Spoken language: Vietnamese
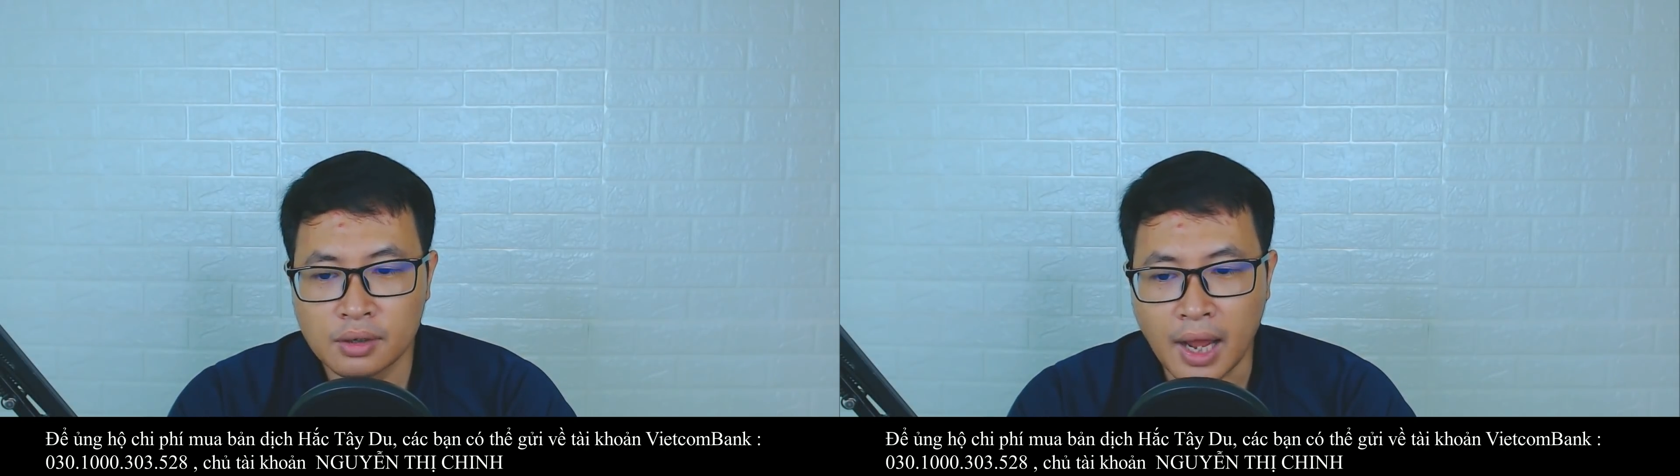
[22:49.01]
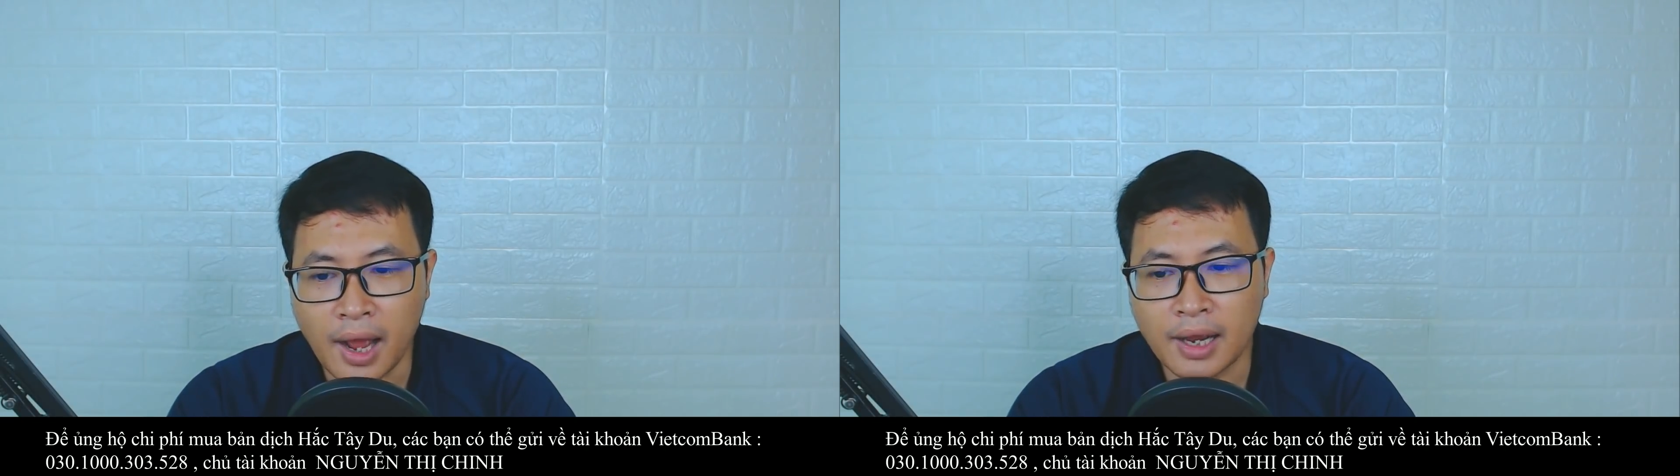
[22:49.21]

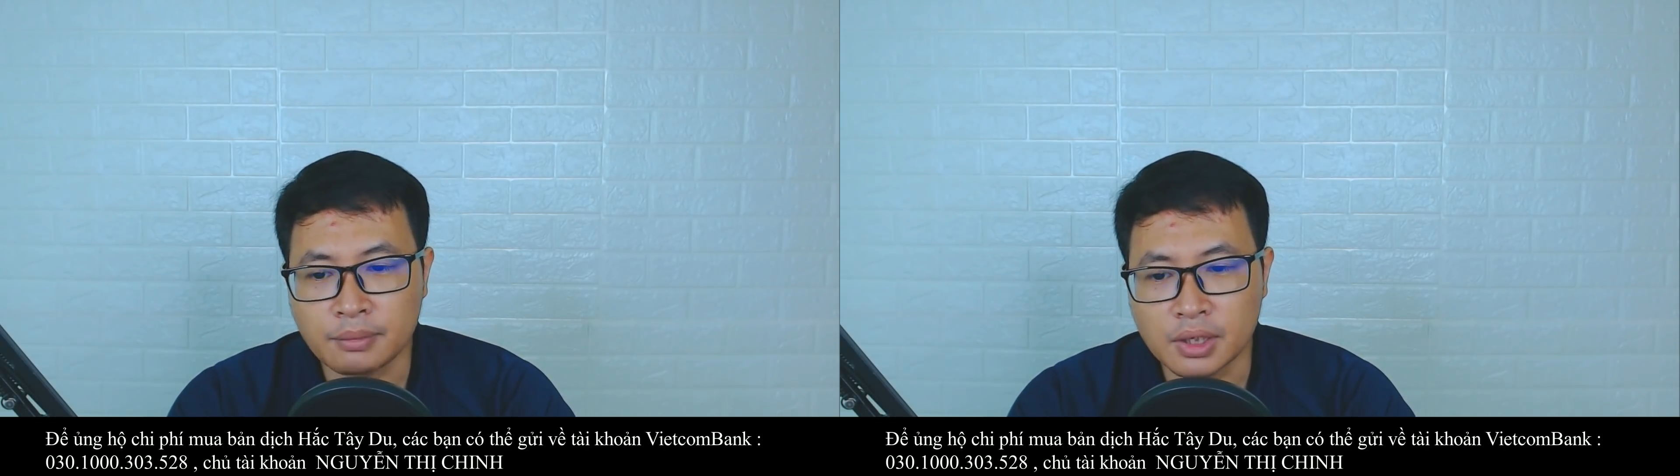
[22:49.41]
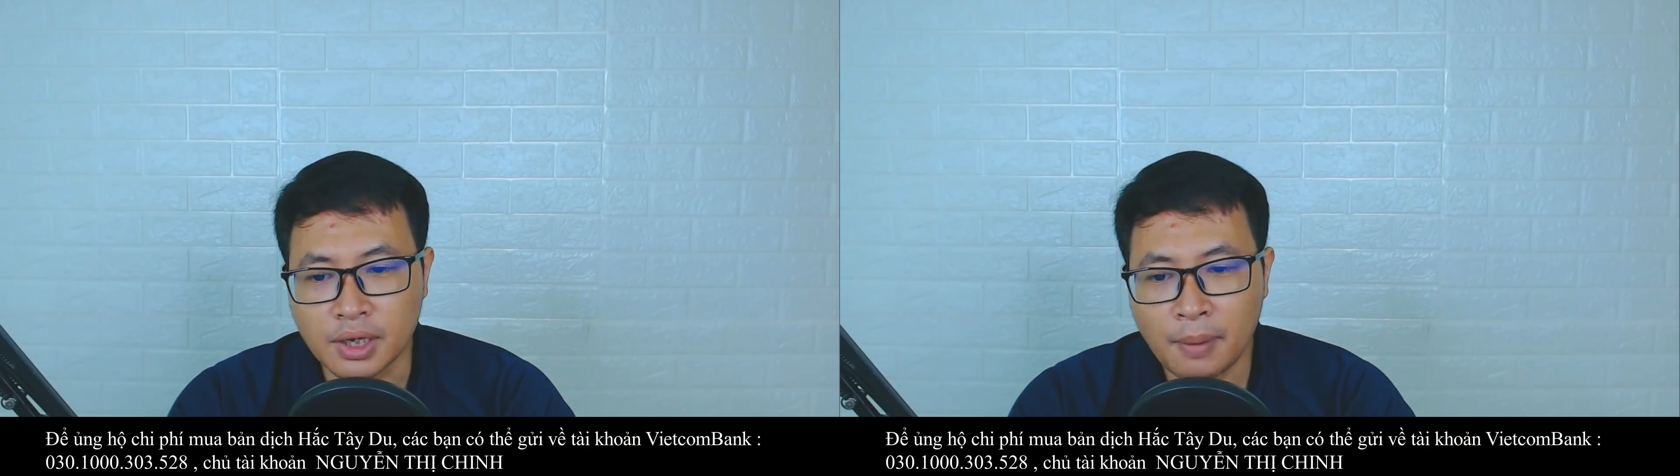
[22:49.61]
Đã
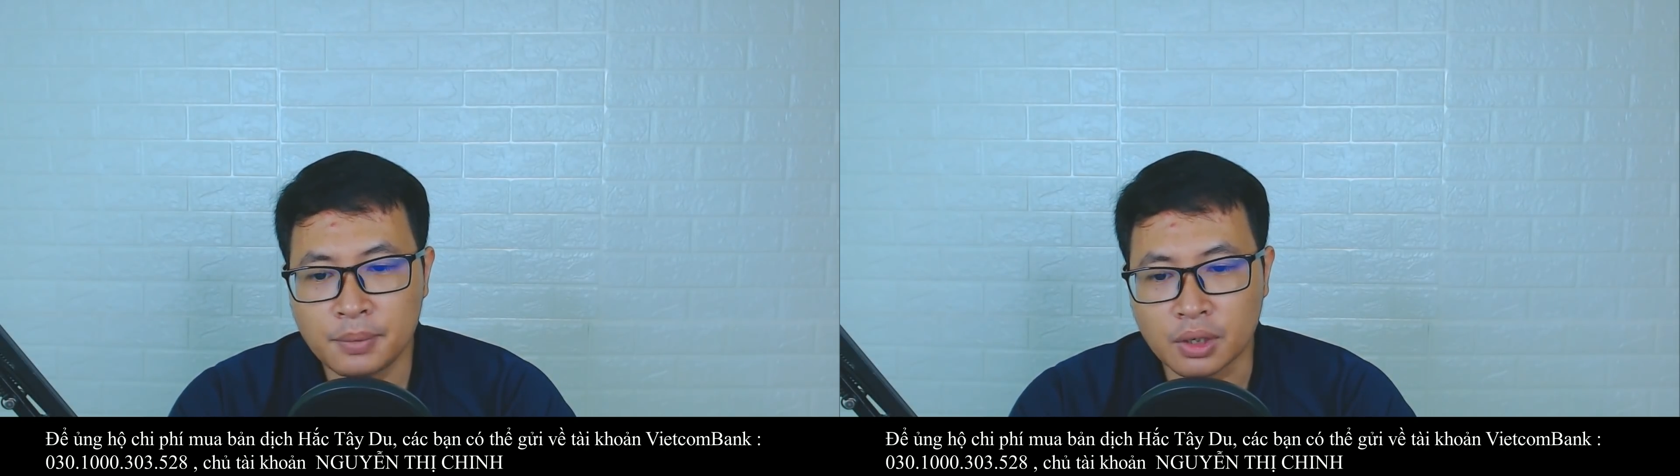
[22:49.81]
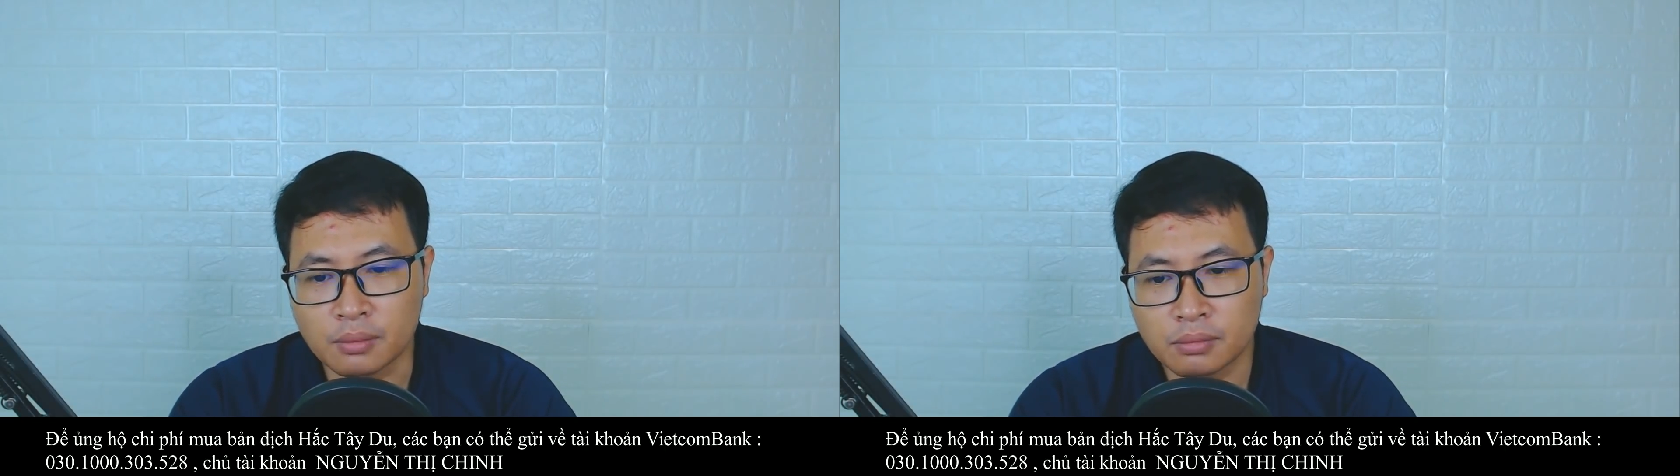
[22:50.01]
cảm nhận
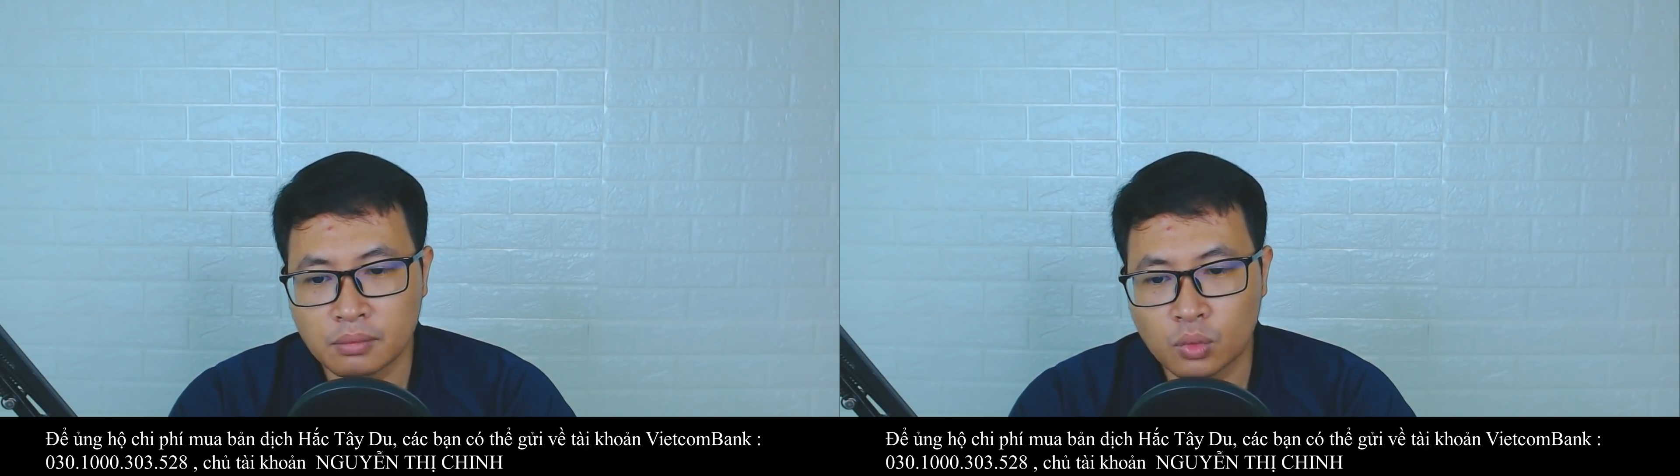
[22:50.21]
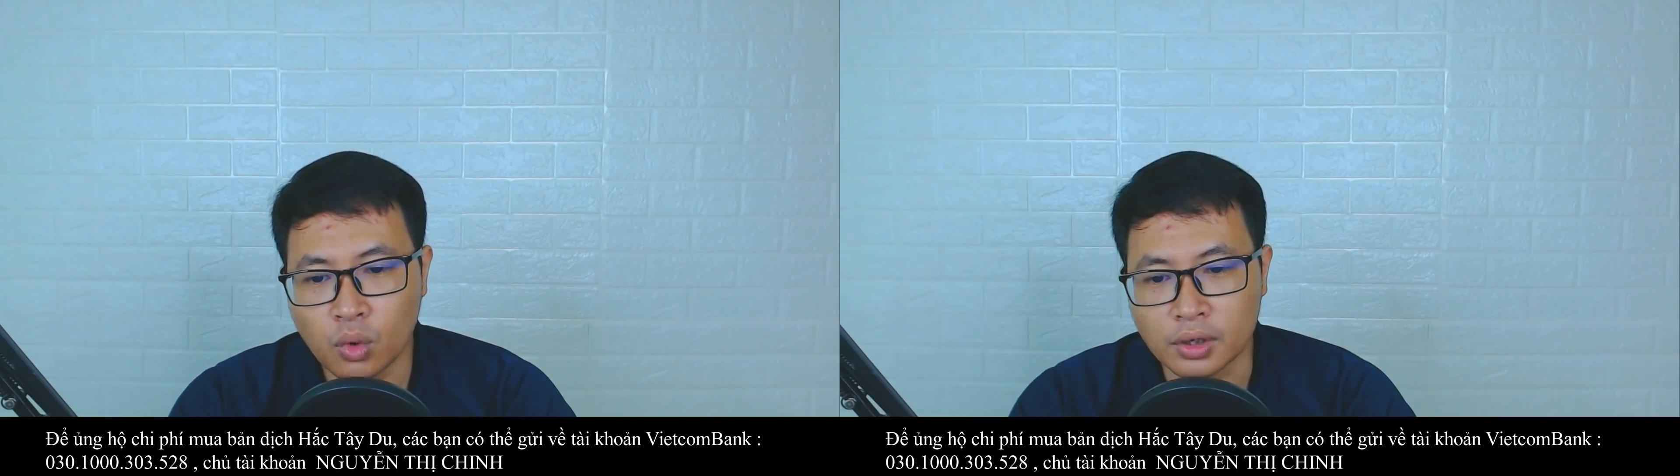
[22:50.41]
áp lực
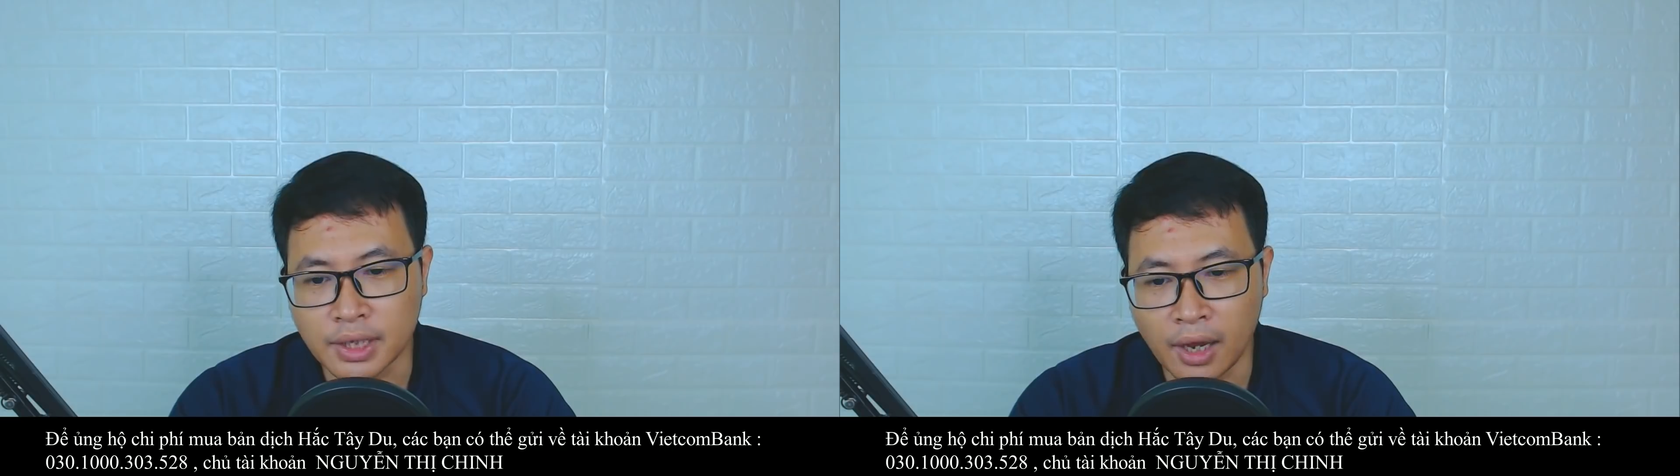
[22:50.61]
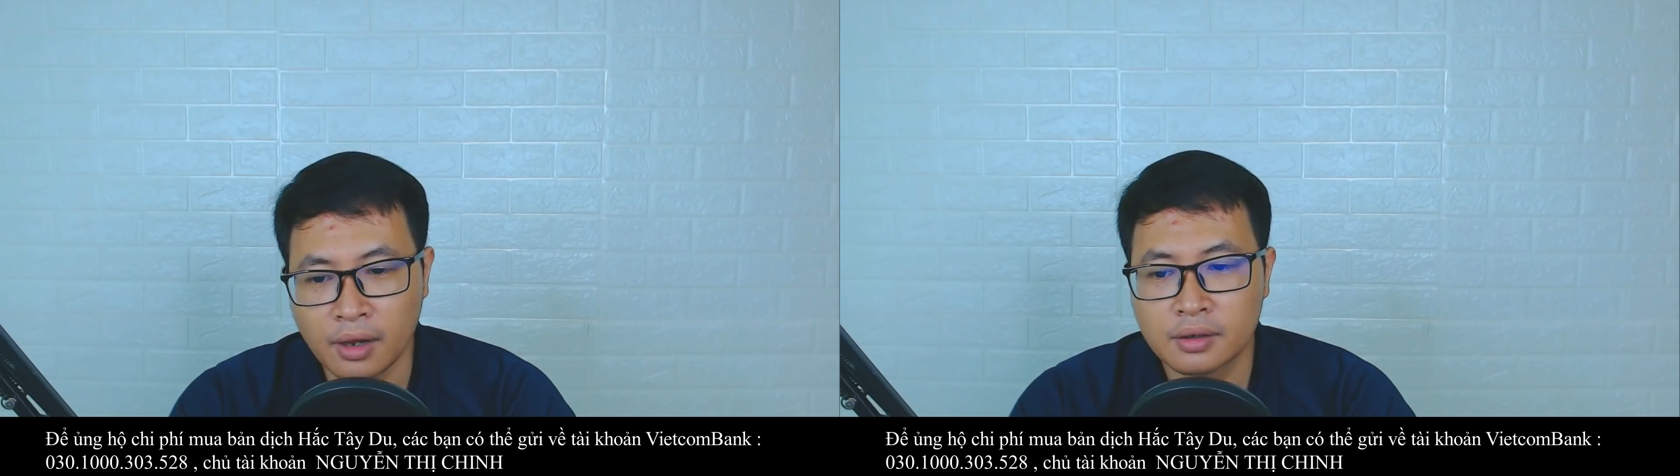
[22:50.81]
cuồng
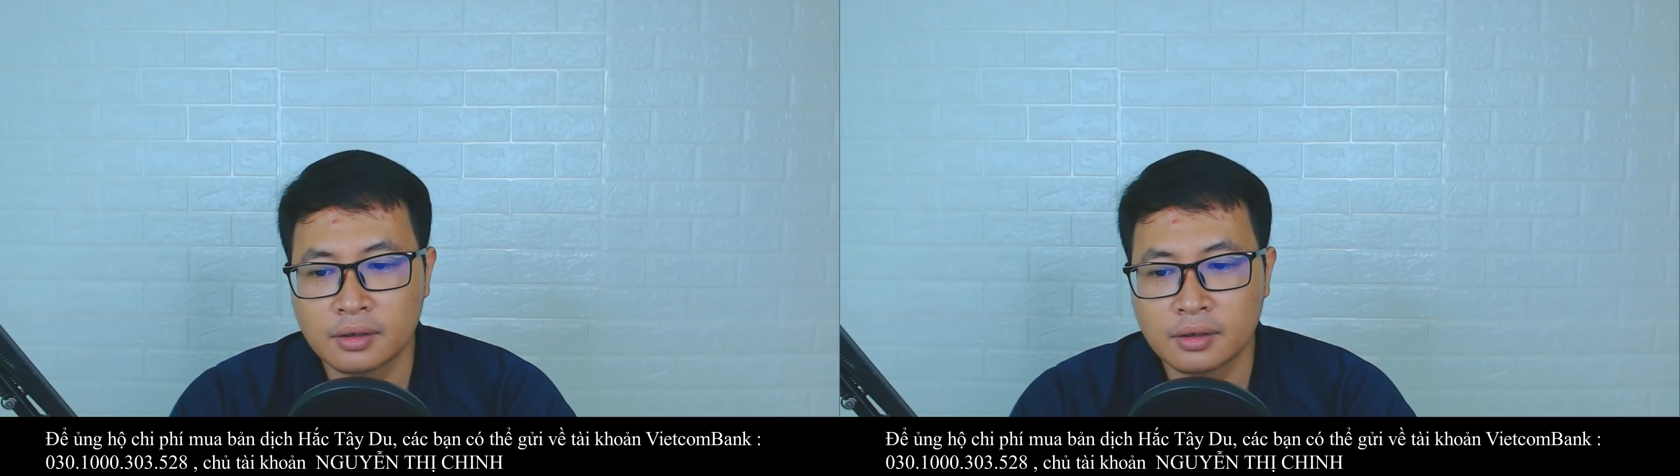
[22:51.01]
dã